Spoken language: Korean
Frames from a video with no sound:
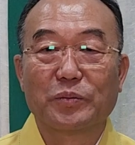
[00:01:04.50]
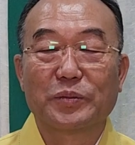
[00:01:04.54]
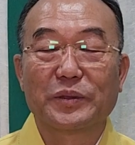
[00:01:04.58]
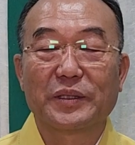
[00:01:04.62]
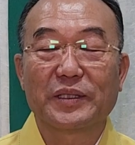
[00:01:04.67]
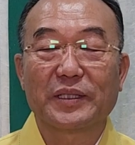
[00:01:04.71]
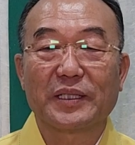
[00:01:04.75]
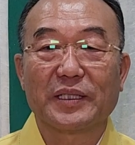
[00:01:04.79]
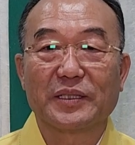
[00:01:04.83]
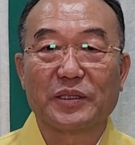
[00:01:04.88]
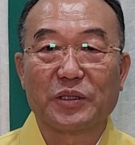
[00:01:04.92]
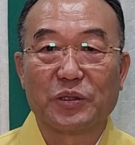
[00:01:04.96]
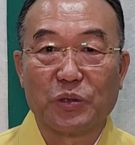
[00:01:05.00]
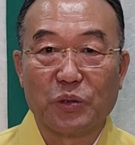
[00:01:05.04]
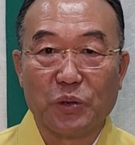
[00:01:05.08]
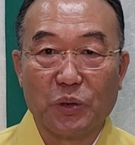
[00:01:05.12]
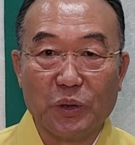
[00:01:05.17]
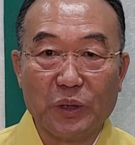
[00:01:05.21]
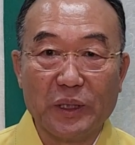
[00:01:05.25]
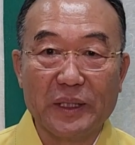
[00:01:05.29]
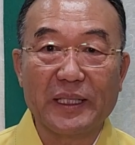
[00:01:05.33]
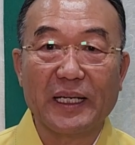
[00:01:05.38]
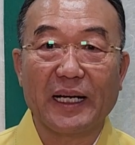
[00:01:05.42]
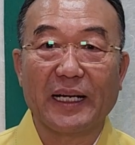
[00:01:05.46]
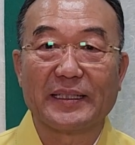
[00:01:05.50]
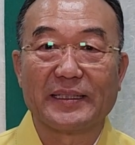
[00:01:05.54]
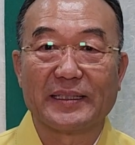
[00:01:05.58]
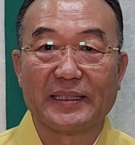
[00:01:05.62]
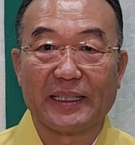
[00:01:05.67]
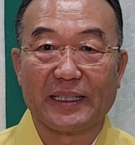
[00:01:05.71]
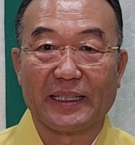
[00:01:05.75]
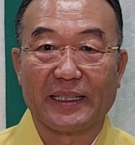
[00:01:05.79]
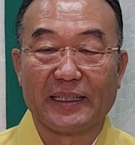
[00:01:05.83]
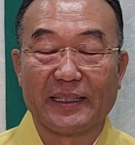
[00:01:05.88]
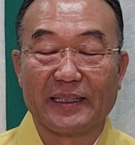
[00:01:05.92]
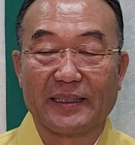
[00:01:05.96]
움직여
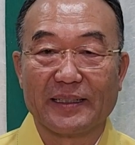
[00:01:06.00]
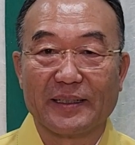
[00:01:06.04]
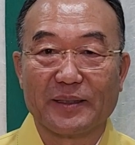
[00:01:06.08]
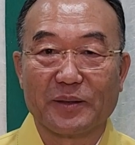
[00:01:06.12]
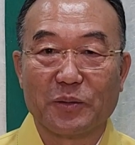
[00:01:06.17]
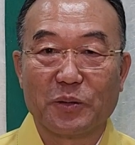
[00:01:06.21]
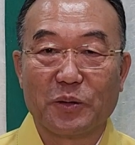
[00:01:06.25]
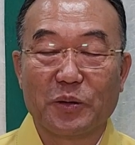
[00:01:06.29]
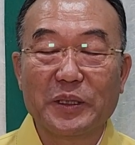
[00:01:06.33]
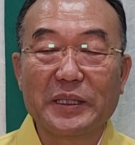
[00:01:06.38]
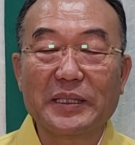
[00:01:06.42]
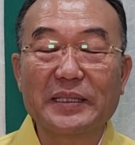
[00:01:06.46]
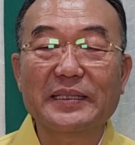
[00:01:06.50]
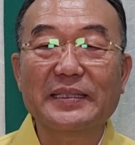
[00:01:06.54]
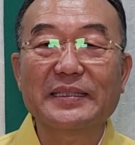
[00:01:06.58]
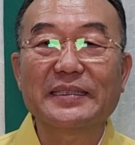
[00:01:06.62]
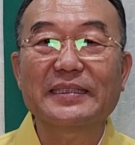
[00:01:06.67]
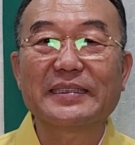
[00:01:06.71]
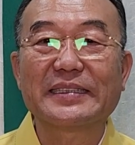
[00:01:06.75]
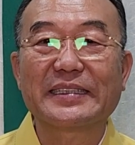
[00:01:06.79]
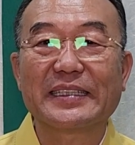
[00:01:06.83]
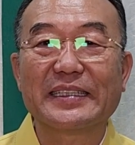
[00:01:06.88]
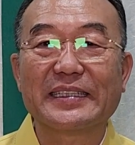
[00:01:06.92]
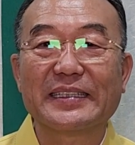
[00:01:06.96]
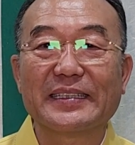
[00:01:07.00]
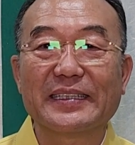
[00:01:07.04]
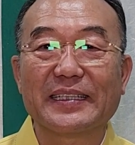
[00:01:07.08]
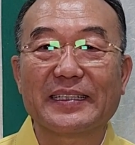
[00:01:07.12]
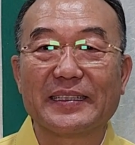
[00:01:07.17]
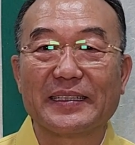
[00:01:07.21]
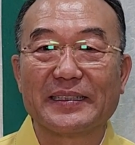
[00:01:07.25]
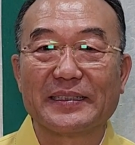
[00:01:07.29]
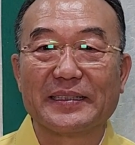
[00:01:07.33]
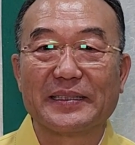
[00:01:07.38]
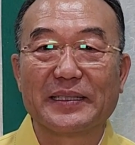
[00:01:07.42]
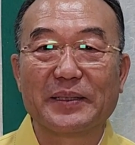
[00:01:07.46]
줘야지 훨씬
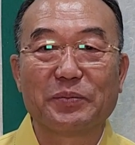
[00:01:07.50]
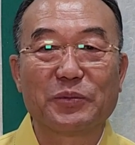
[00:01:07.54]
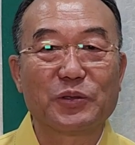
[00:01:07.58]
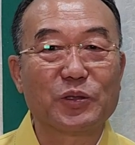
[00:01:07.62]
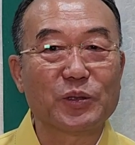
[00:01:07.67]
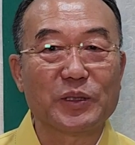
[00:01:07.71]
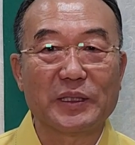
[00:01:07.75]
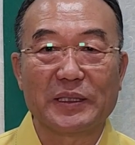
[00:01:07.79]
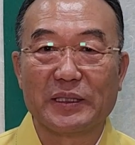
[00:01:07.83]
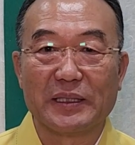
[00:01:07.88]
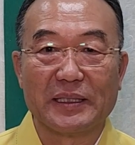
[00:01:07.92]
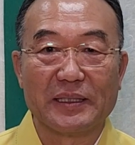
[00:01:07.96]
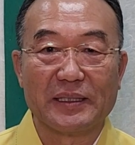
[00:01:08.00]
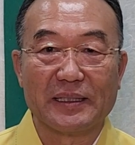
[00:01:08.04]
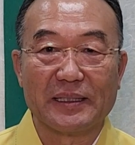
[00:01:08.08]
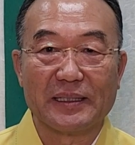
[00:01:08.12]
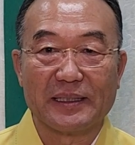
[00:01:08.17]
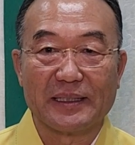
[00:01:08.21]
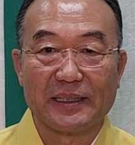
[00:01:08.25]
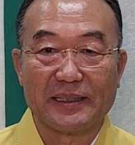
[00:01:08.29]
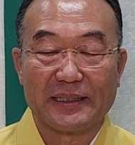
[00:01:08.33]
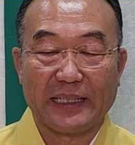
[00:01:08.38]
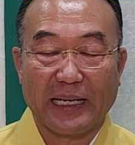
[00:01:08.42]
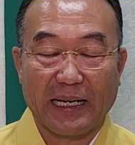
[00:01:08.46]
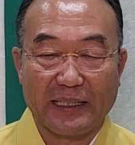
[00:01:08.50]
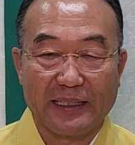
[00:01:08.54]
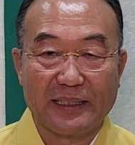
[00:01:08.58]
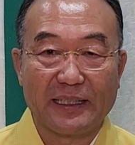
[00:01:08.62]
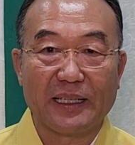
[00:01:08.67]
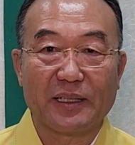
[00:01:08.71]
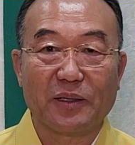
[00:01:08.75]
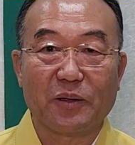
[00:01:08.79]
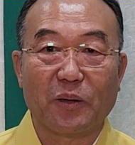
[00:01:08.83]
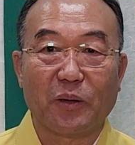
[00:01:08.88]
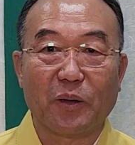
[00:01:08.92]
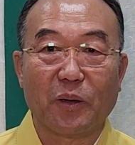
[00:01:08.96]
더 집중이 잘
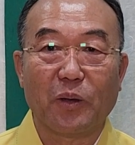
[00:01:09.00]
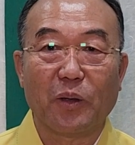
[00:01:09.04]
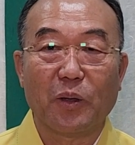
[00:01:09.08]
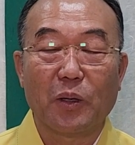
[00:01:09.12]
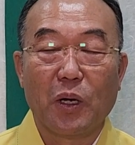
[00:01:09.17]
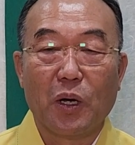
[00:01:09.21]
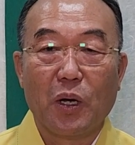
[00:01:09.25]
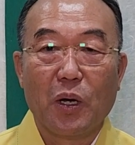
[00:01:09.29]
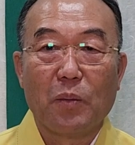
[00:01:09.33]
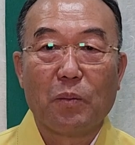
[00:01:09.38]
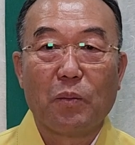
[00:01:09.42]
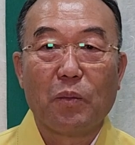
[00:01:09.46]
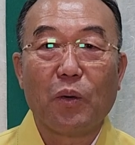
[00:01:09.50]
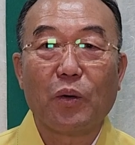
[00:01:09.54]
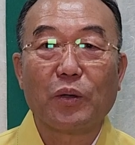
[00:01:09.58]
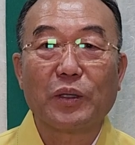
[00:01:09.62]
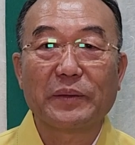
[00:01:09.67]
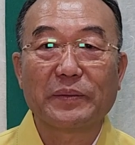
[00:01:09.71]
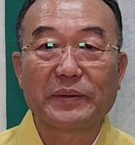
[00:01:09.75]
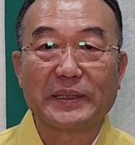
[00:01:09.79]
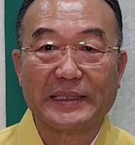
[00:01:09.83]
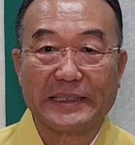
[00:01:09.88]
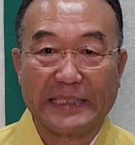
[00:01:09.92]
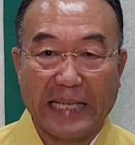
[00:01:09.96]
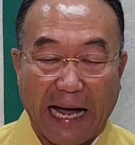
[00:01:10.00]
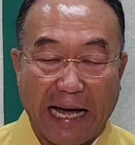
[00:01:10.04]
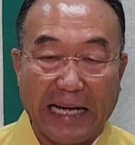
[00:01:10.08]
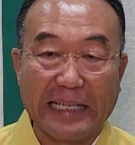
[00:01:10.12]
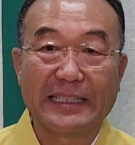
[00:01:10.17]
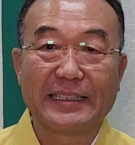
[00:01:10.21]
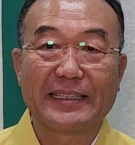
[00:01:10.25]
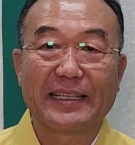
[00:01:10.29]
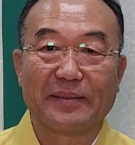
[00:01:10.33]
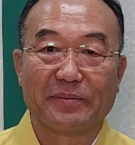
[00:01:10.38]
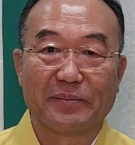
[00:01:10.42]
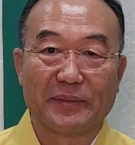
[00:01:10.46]
되고 몰입이
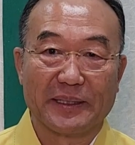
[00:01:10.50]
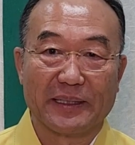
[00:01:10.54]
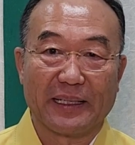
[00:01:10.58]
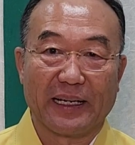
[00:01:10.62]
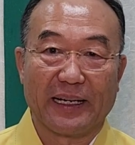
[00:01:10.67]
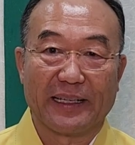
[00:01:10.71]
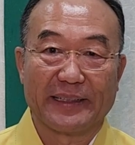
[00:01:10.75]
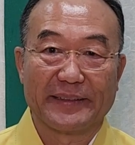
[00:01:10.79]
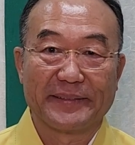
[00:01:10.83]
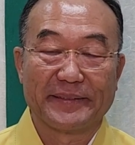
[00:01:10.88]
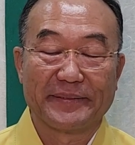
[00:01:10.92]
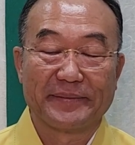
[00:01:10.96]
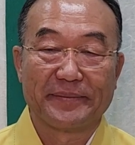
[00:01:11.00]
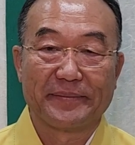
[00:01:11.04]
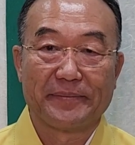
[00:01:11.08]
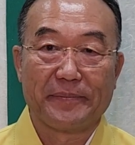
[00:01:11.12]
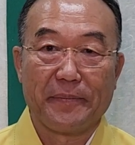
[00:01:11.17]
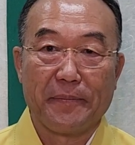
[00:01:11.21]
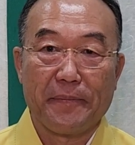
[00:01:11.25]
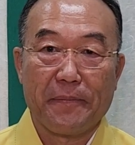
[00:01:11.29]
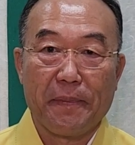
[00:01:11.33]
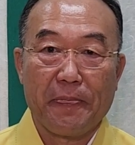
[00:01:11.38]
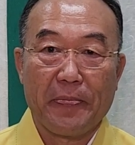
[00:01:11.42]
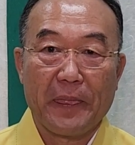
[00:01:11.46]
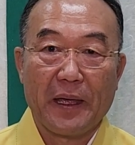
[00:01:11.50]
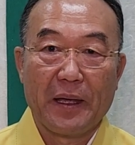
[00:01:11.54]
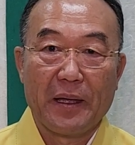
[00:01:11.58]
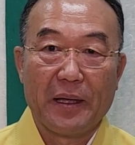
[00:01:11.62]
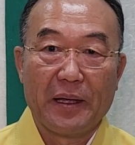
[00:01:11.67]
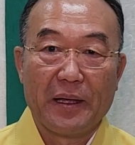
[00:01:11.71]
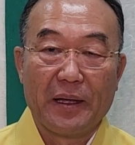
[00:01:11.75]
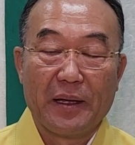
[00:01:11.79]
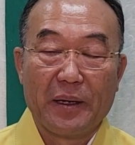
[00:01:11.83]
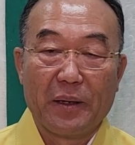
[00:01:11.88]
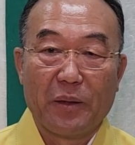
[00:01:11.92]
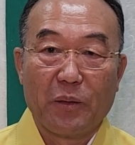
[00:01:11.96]
잘 됩니다.
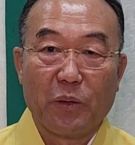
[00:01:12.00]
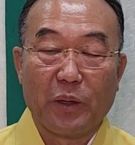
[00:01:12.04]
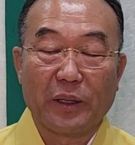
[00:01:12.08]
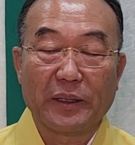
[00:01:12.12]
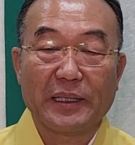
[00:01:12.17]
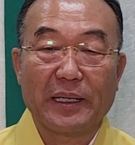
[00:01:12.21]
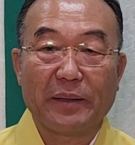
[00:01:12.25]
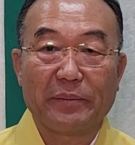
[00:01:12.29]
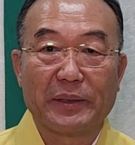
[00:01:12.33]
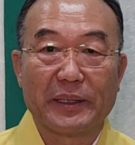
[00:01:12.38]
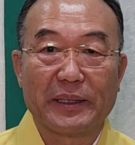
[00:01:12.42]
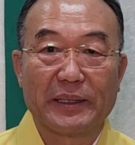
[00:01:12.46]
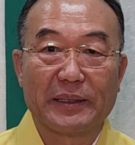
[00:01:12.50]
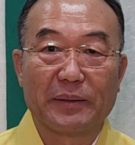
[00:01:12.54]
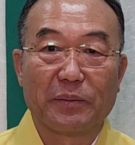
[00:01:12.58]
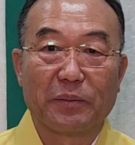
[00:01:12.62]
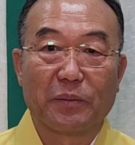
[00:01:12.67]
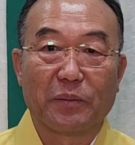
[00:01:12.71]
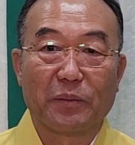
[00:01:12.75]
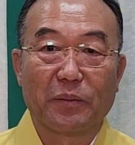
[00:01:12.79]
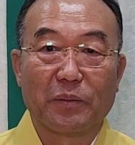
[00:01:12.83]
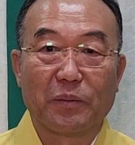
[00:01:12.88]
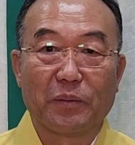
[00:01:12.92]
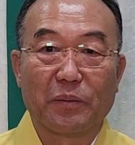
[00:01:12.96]
왜냐하면 이